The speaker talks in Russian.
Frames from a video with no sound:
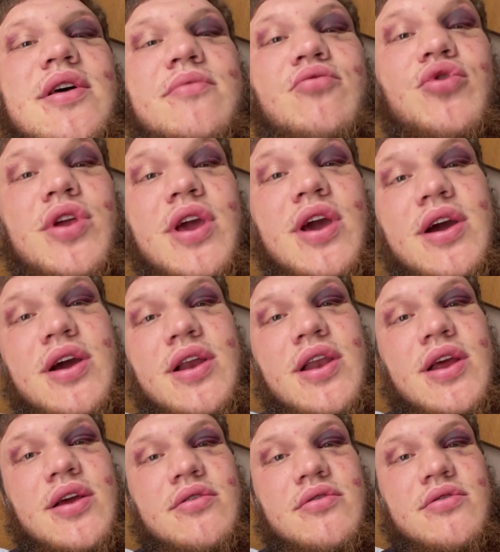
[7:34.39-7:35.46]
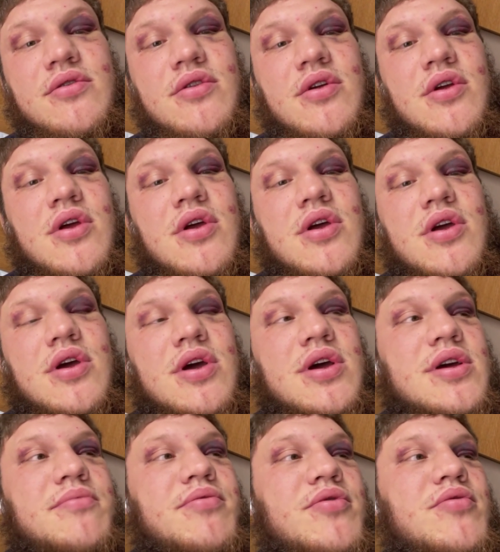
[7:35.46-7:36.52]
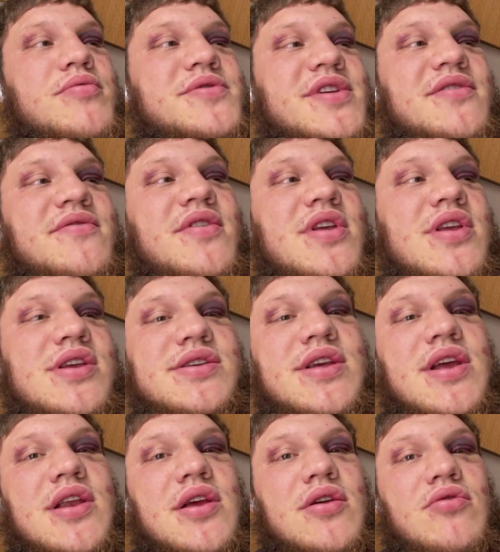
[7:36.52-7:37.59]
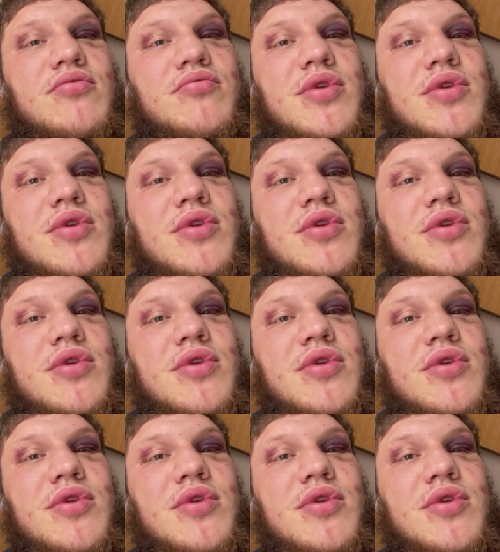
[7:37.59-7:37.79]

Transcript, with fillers: там уехали, э, по-моему, за две недели.